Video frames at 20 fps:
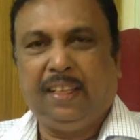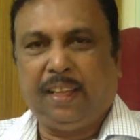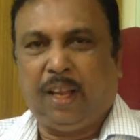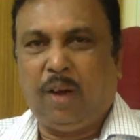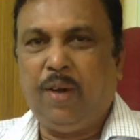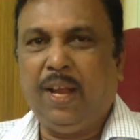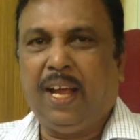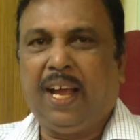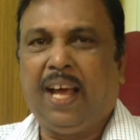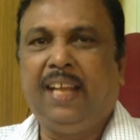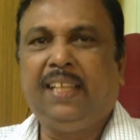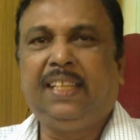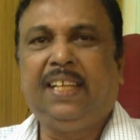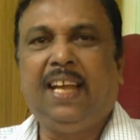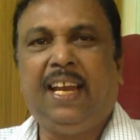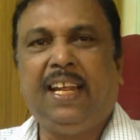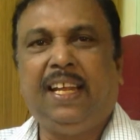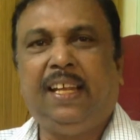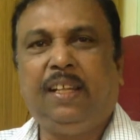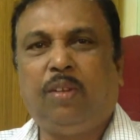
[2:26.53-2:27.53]
தன்னுடைய
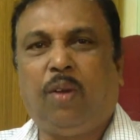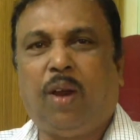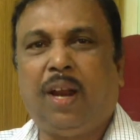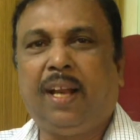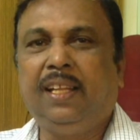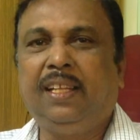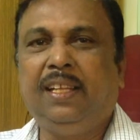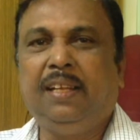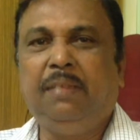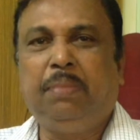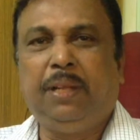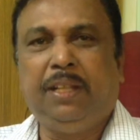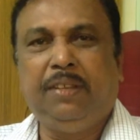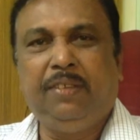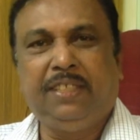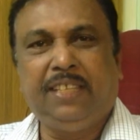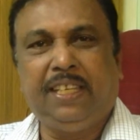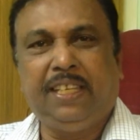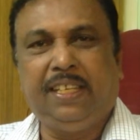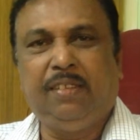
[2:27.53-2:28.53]
கருத்துக்களை தொடர்ந்து
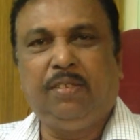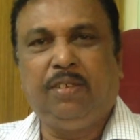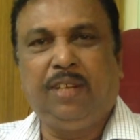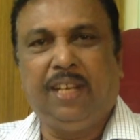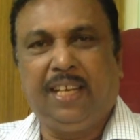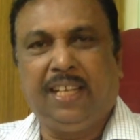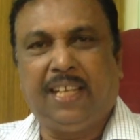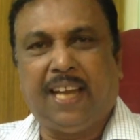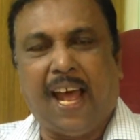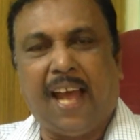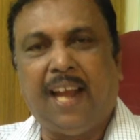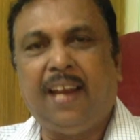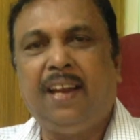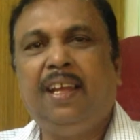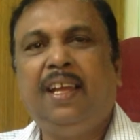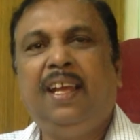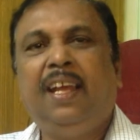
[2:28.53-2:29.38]
பதிவு செய்து கொண்டிருக்கிறார்